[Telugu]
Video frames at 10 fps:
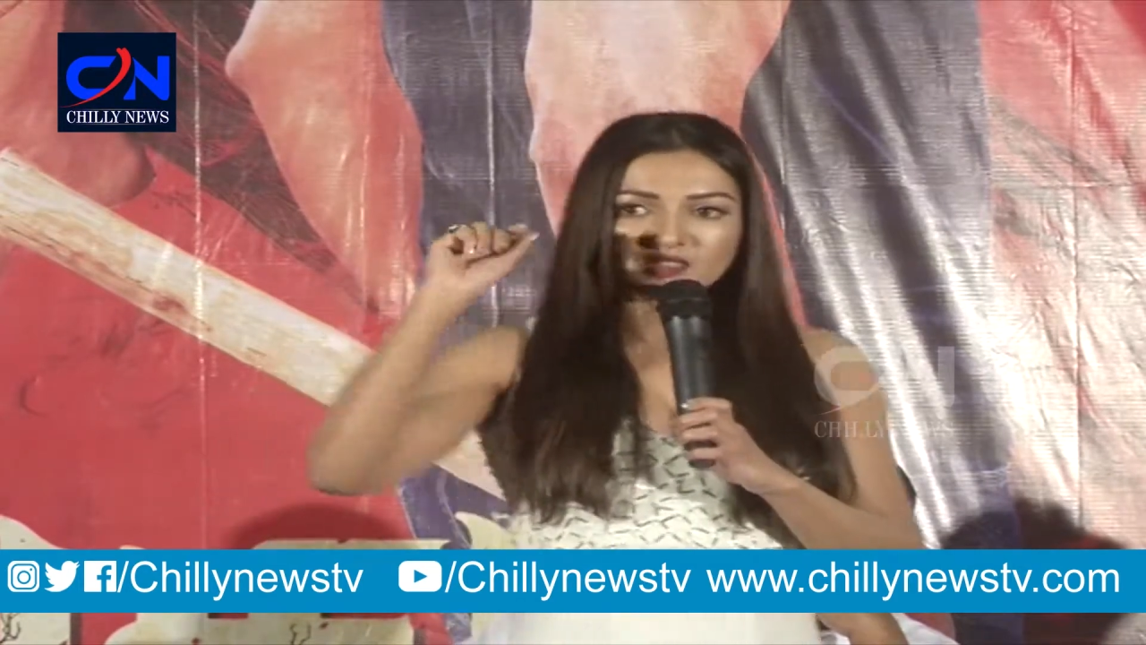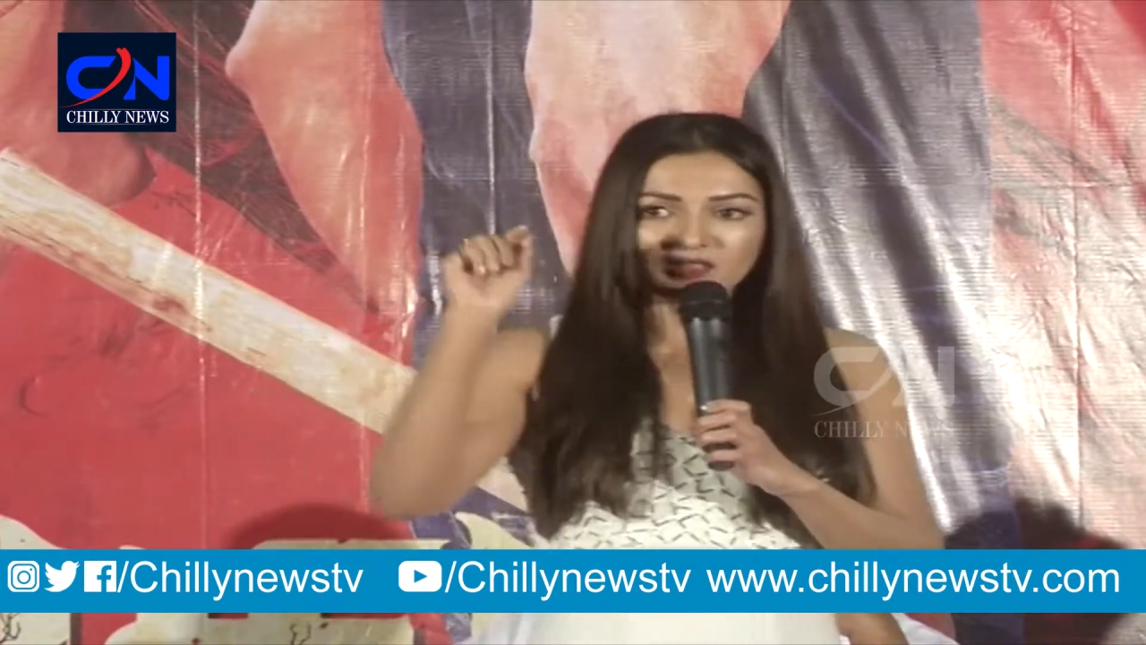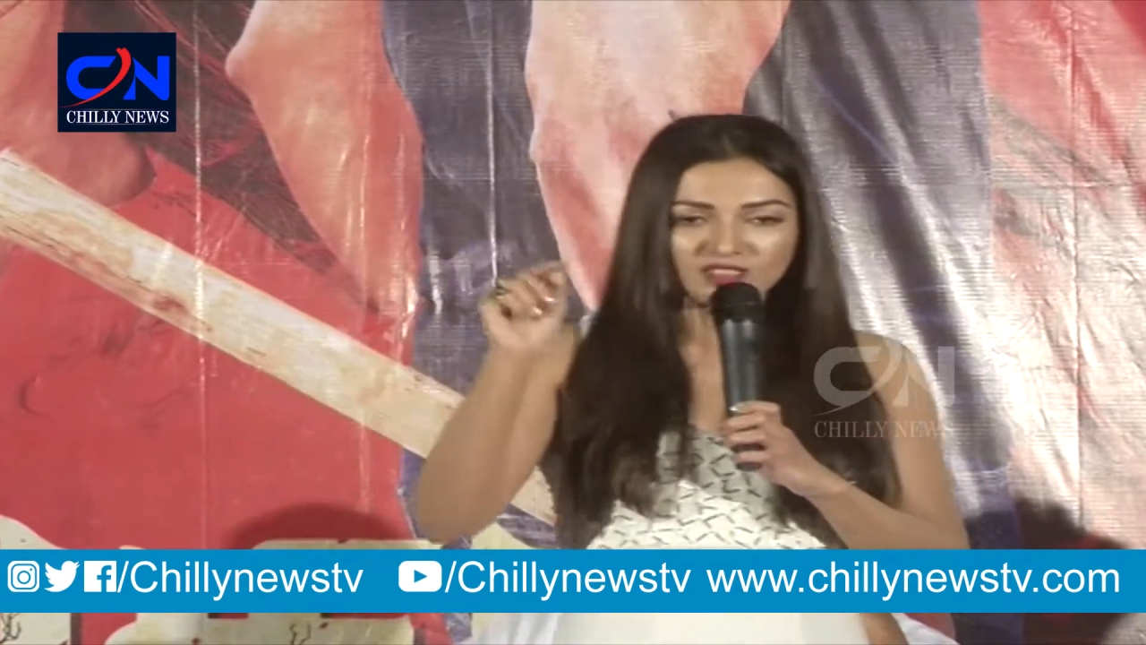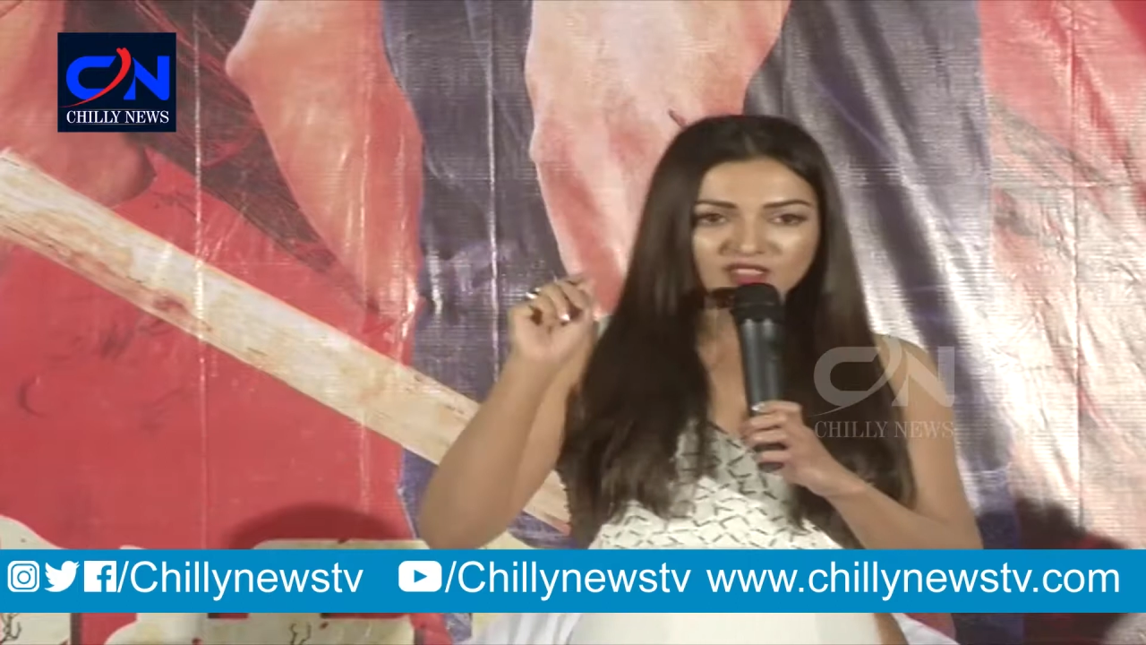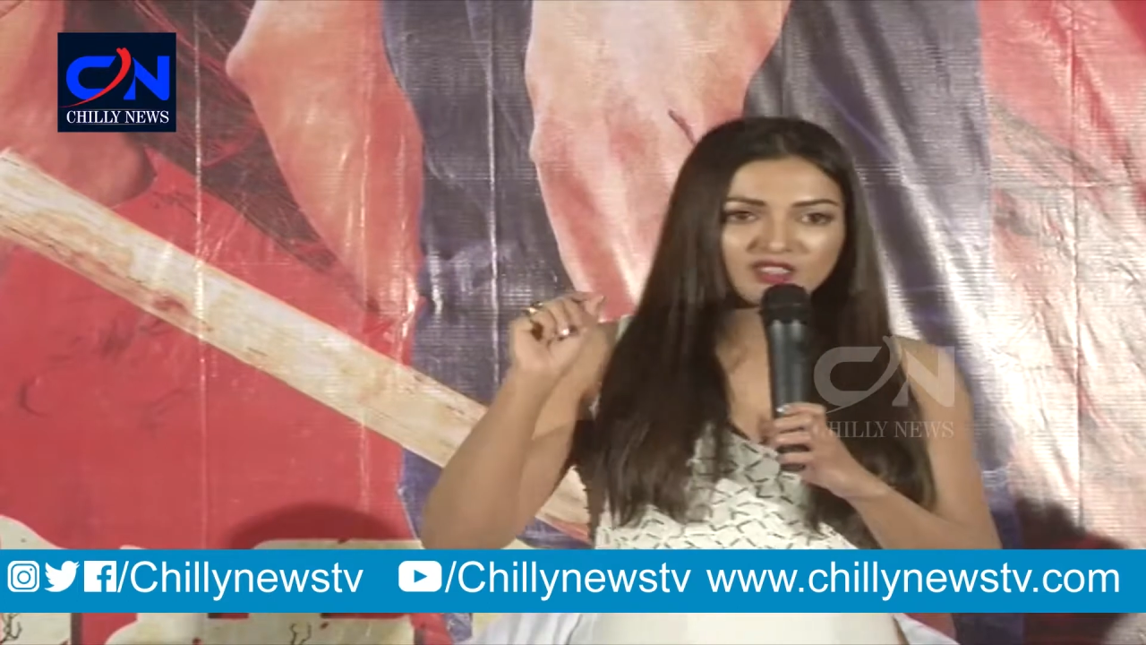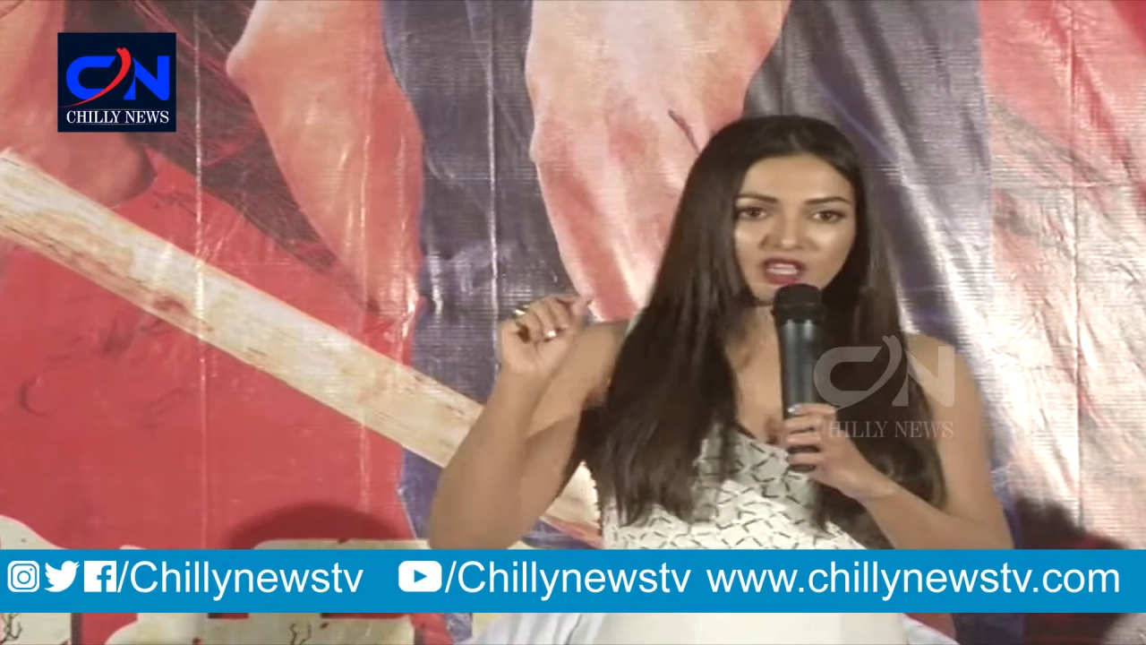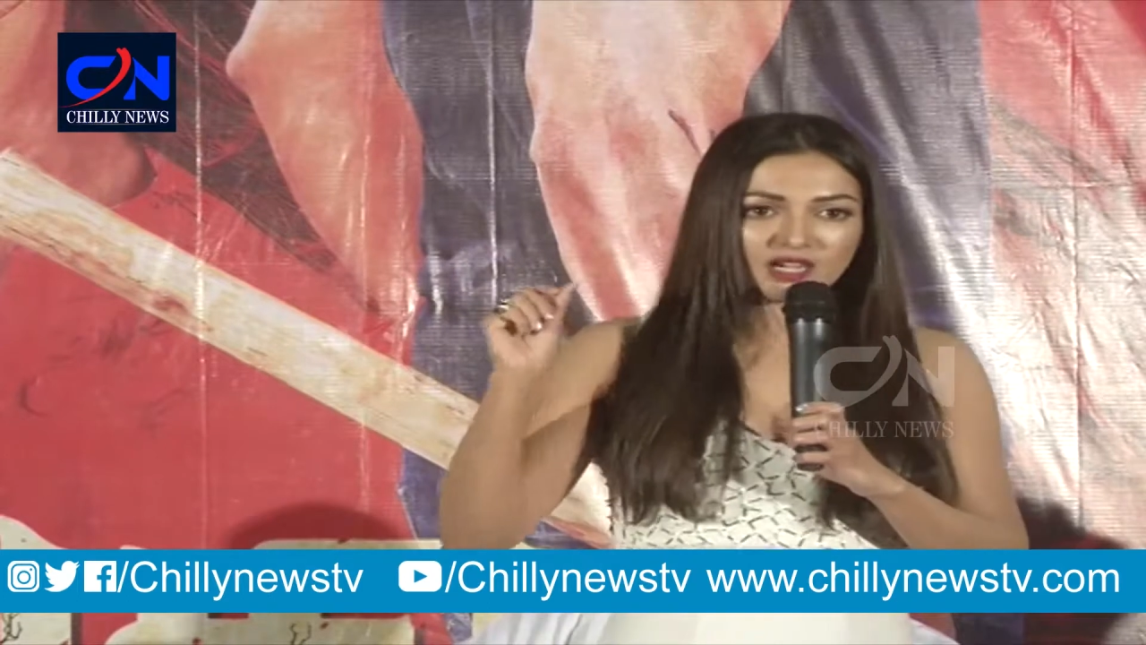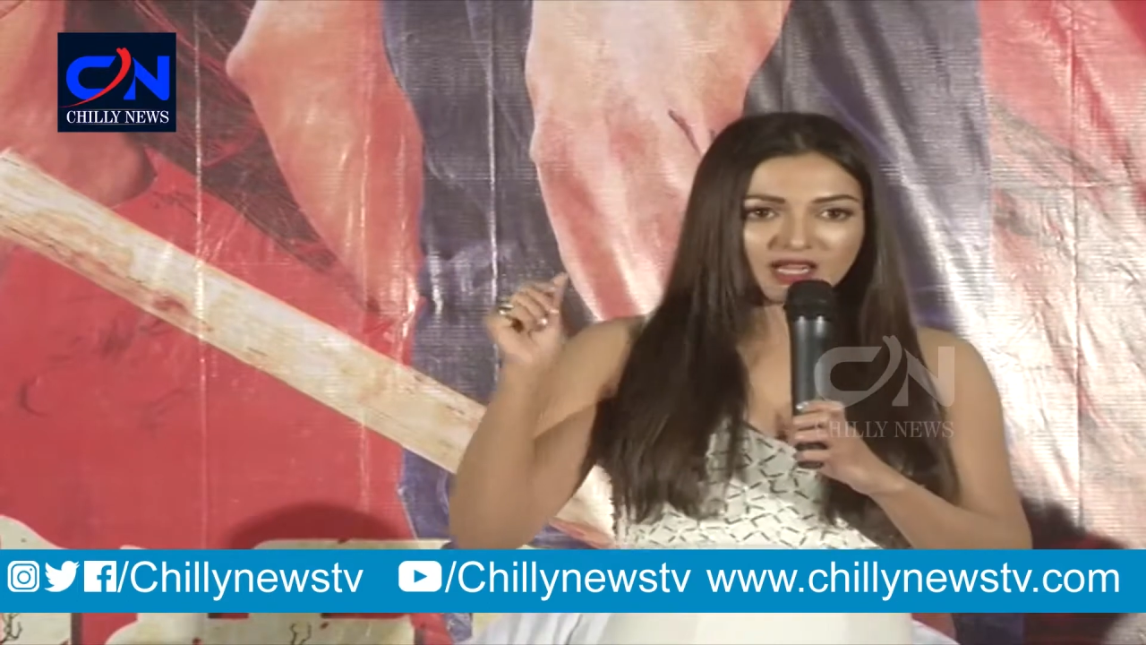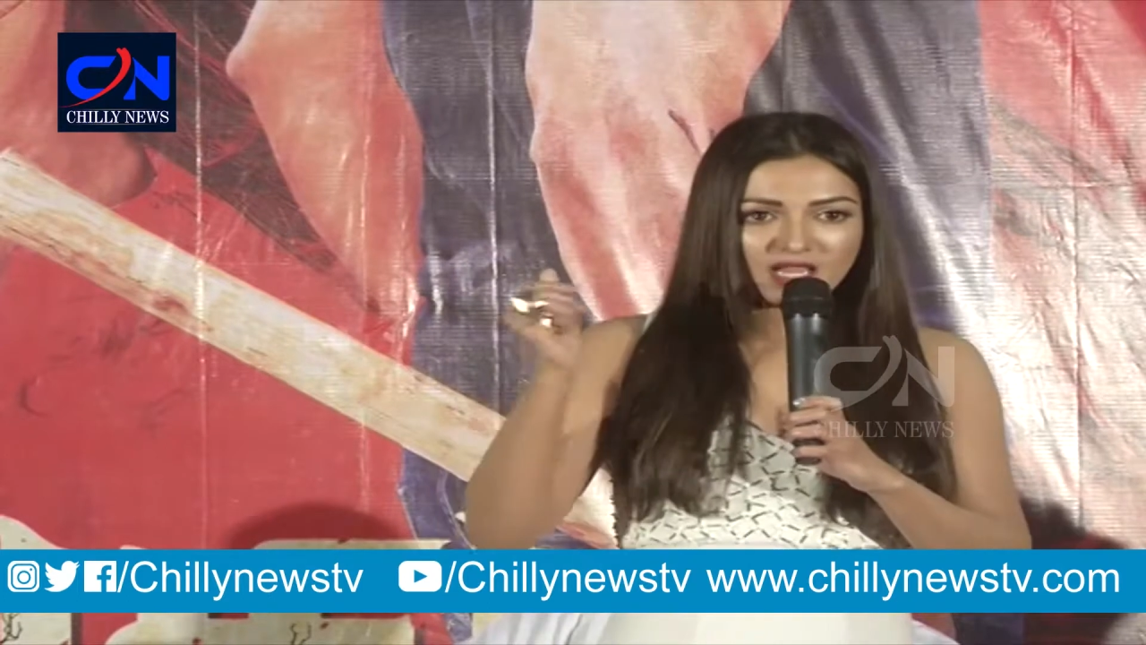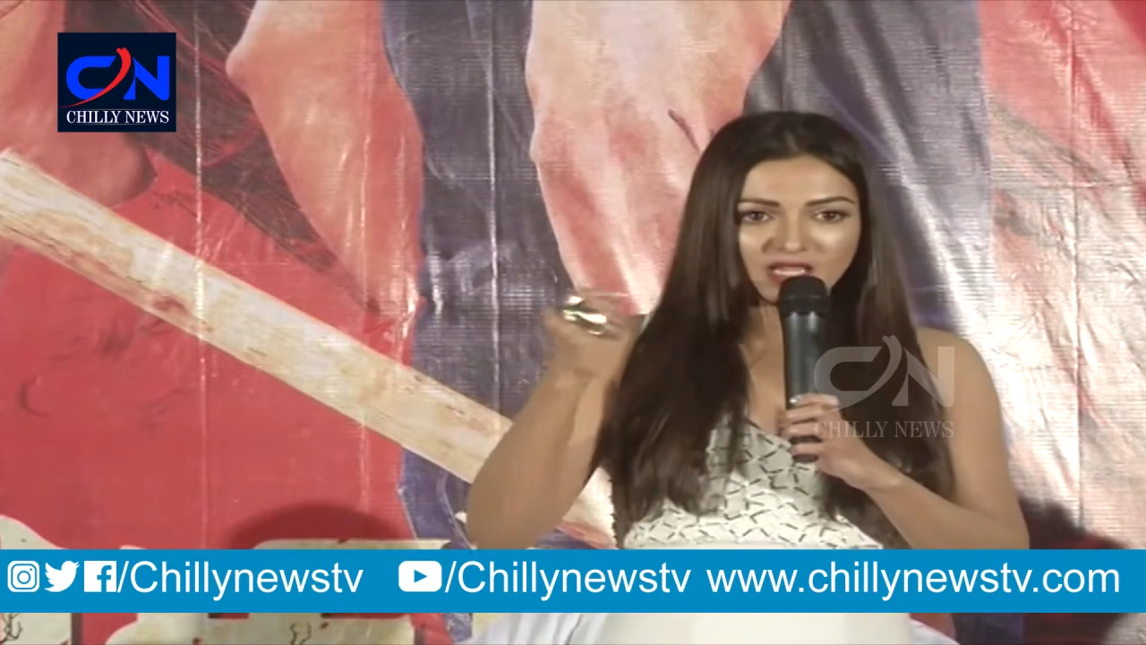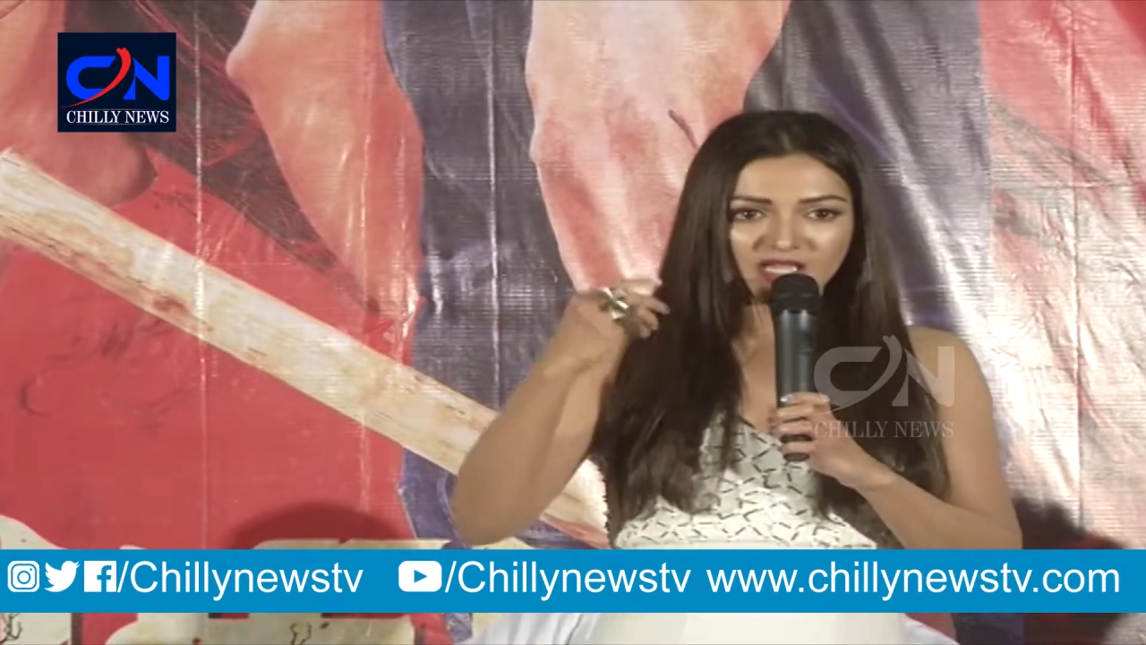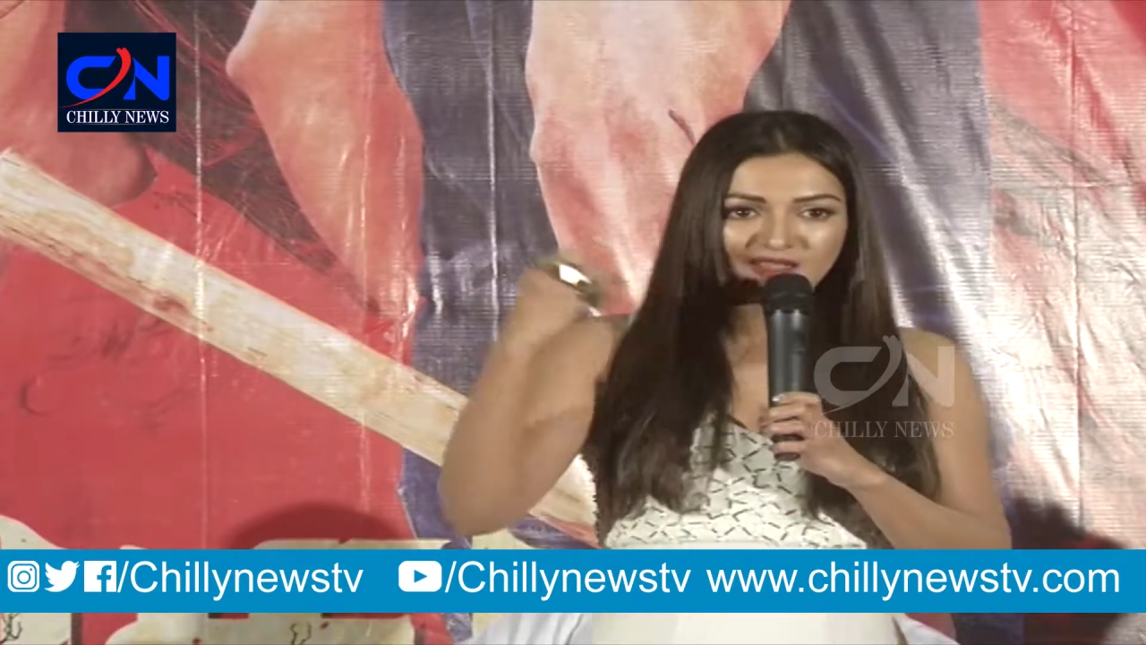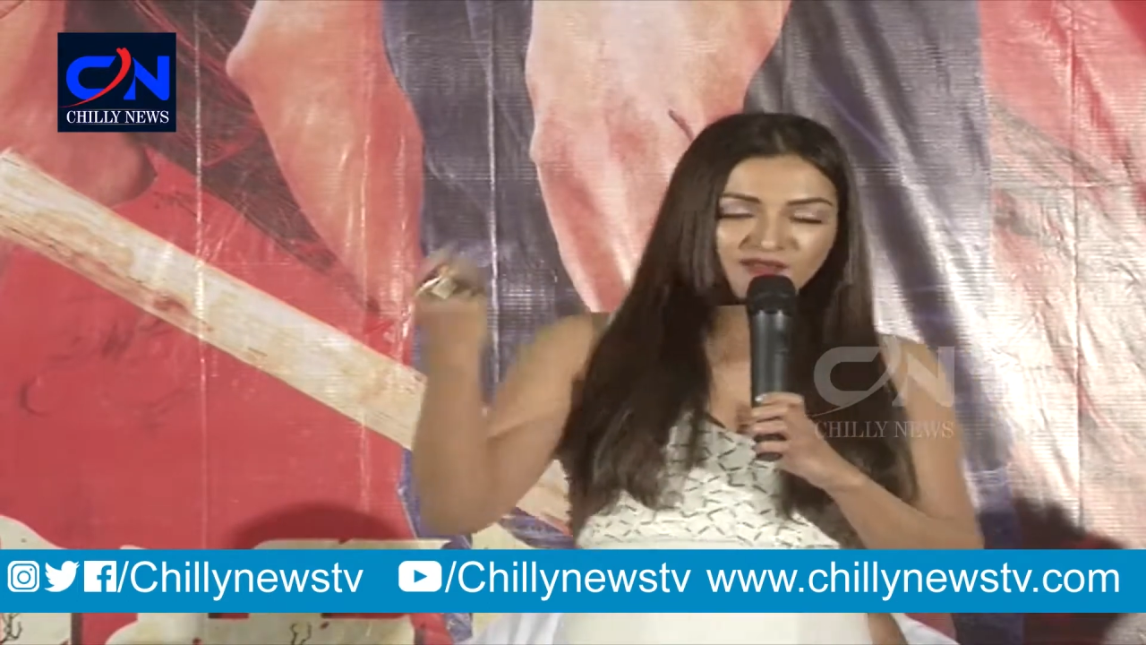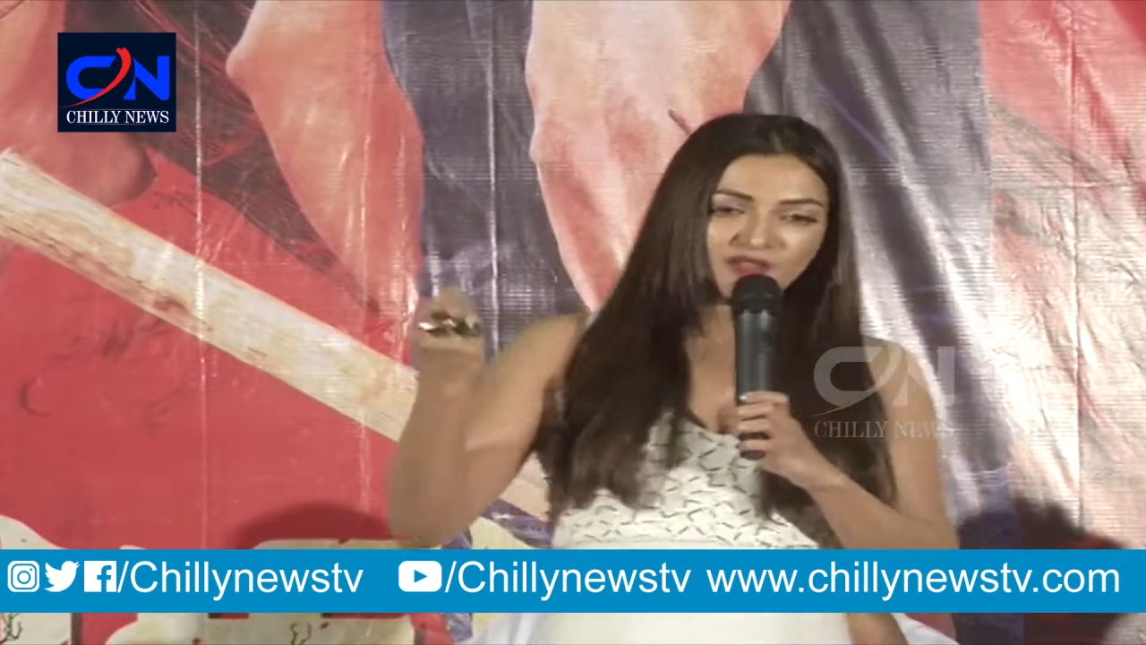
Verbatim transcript: టచ్ చేయడానికి